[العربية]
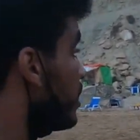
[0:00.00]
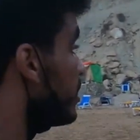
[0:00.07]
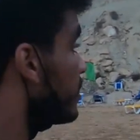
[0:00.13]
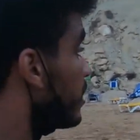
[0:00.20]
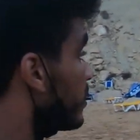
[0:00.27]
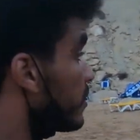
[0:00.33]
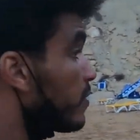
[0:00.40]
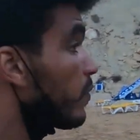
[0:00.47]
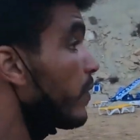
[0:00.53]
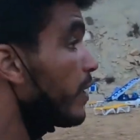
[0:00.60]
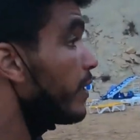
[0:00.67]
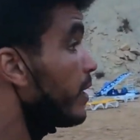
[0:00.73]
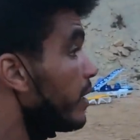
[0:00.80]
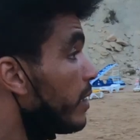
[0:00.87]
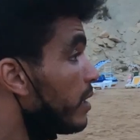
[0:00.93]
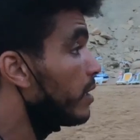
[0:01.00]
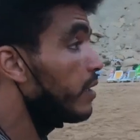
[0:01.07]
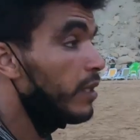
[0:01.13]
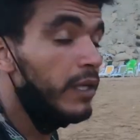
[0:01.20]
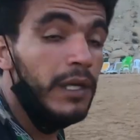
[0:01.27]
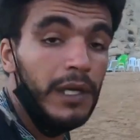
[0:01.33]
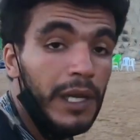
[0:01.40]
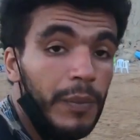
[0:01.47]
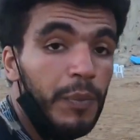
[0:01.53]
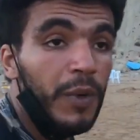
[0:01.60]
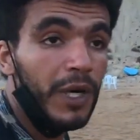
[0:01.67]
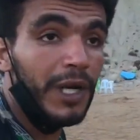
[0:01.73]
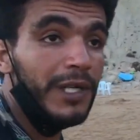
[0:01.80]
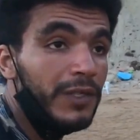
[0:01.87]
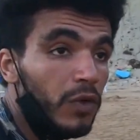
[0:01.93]
جليسات زوينين لي
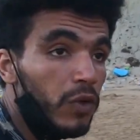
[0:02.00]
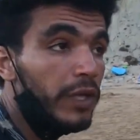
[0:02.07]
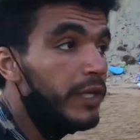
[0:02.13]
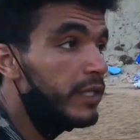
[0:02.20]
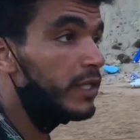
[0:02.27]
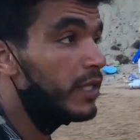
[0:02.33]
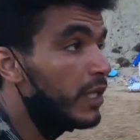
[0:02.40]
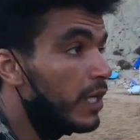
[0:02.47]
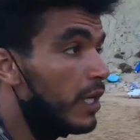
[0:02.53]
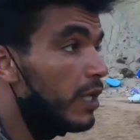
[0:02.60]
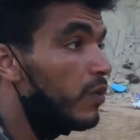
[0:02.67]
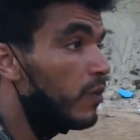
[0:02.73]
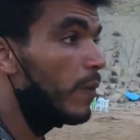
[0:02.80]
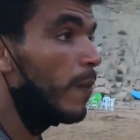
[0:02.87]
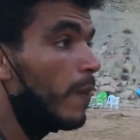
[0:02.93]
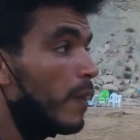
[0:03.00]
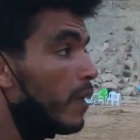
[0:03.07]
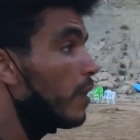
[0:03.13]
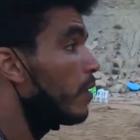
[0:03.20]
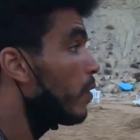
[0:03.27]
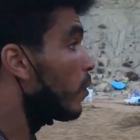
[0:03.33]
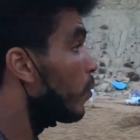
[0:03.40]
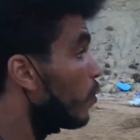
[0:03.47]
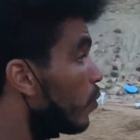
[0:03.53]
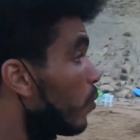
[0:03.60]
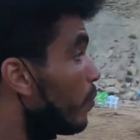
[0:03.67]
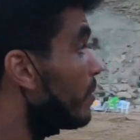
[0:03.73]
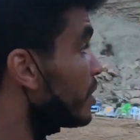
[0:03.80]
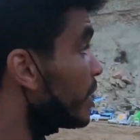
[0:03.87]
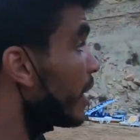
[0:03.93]
باراسول كيتكراو
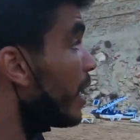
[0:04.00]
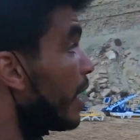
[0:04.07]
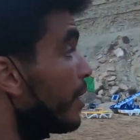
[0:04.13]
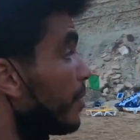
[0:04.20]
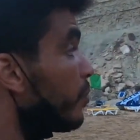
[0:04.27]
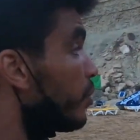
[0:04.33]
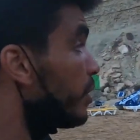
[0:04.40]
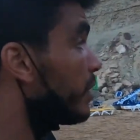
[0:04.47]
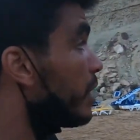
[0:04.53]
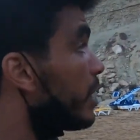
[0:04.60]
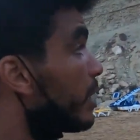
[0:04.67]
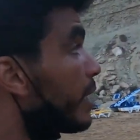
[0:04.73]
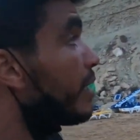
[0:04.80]
وماشي غير انا بوحدي اللي